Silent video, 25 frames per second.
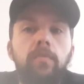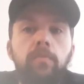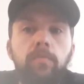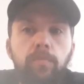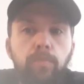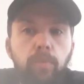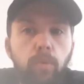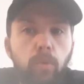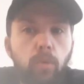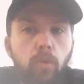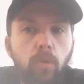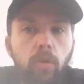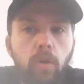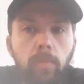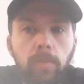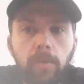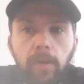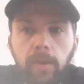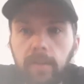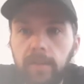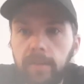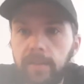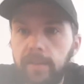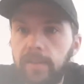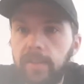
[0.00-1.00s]
Pourquoi
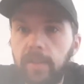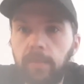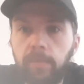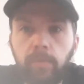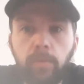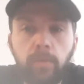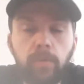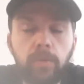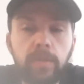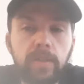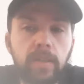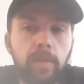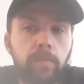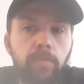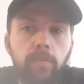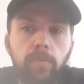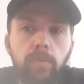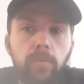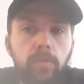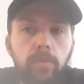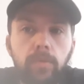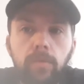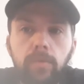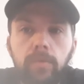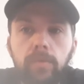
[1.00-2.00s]
pas ça peut, ça,
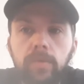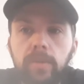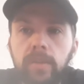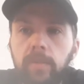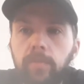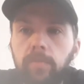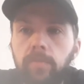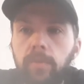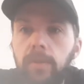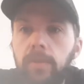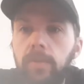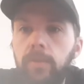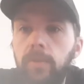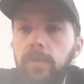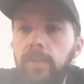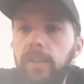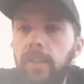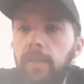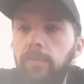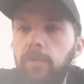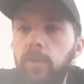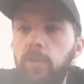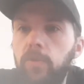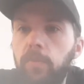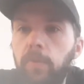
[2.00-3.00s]
peut, ça peut être le cas,
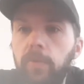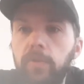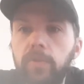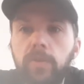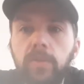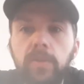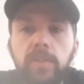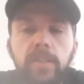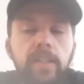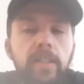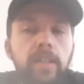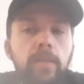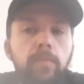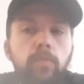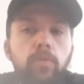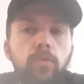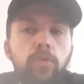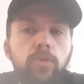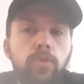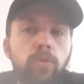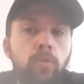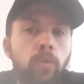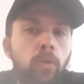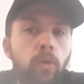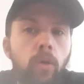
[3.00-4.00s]
mais je pense que si les boules
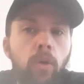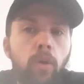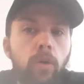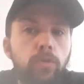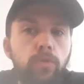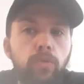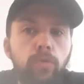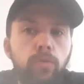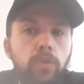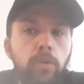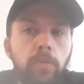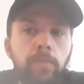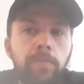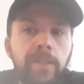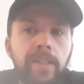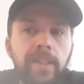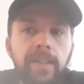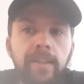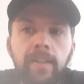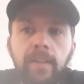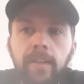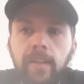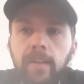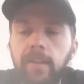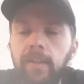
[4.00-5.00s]
sont hors du top
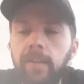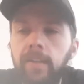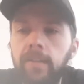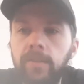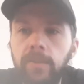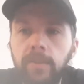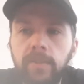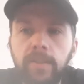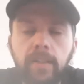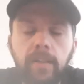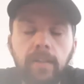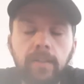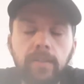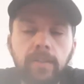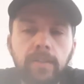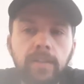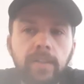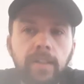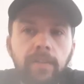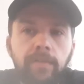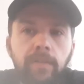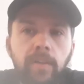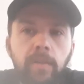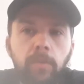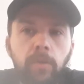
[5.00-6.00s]
10, ce sera, ce
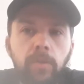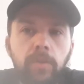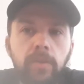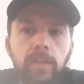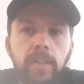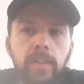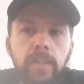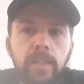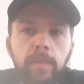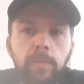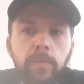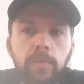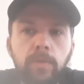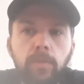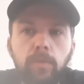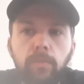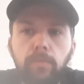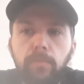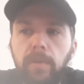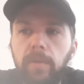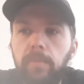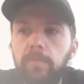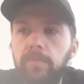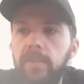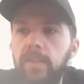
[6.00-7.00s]
sera vraiment une déception.
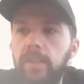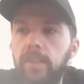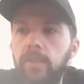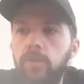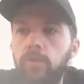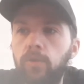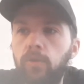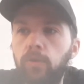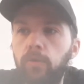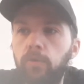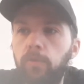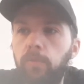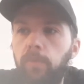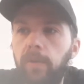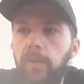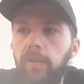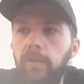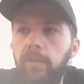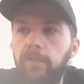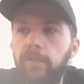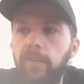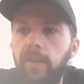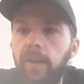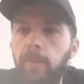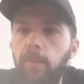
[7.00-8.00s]
Même si je compte pas
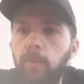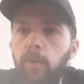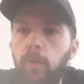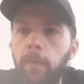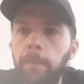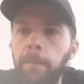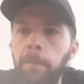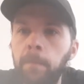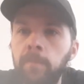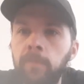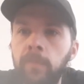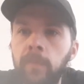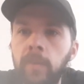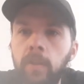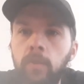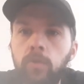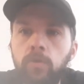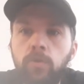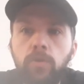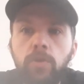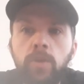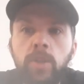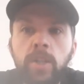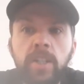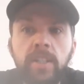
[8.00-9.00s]
vraiment
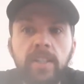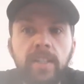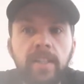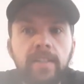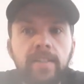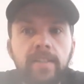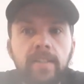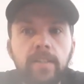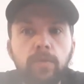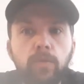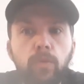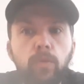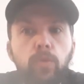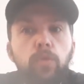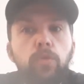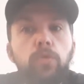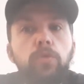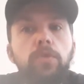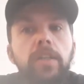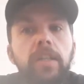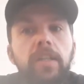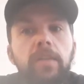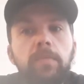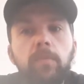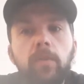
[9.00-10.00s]
juger cette saison
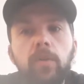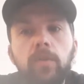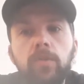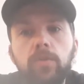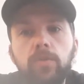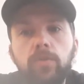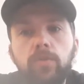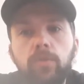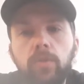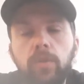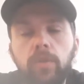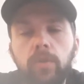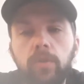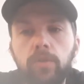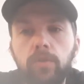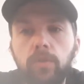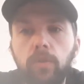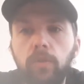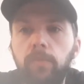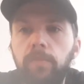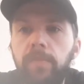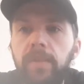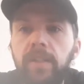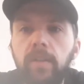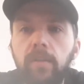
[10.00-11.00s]
uniquement sur, euh, sur
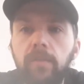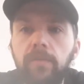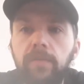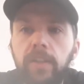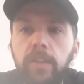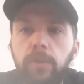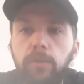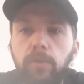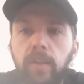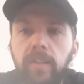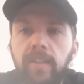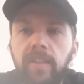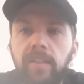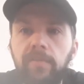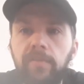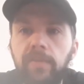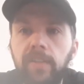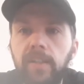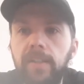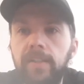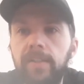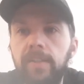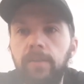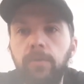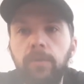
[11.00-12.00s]
le bilan
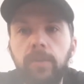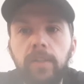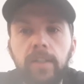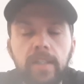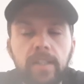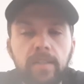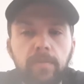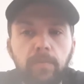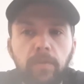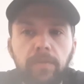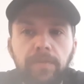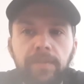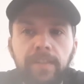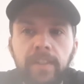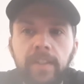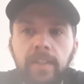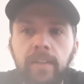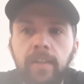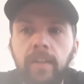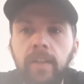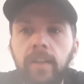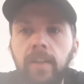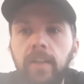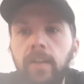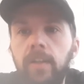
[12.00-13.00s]
victoire-défaite et le classement final.
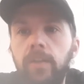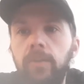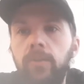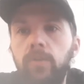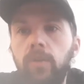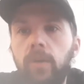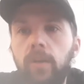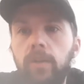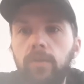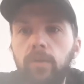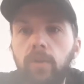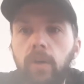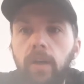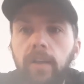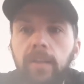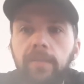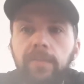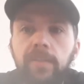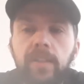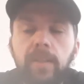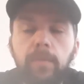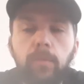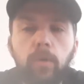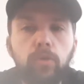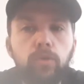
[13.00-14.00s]
Il y aura, il y aura
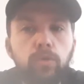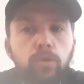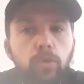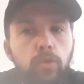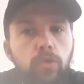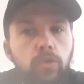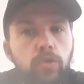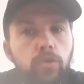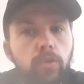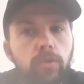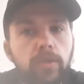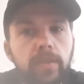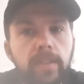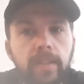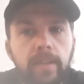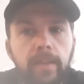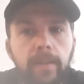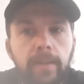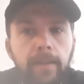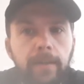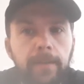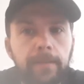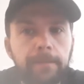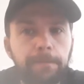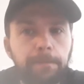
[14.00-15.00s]
évidemment d'autres choses
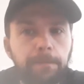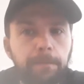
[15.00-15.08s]
à,